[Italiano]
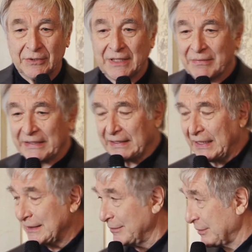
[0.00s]
dei
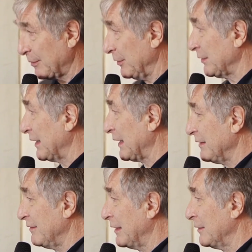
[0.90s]
mercati ma soprattutto anche a
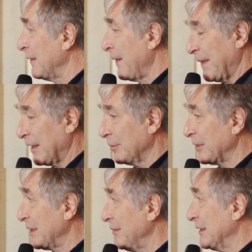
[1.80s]
livello del
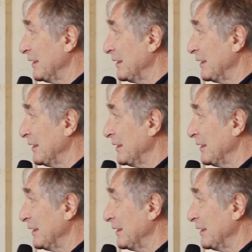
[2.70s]
comportamento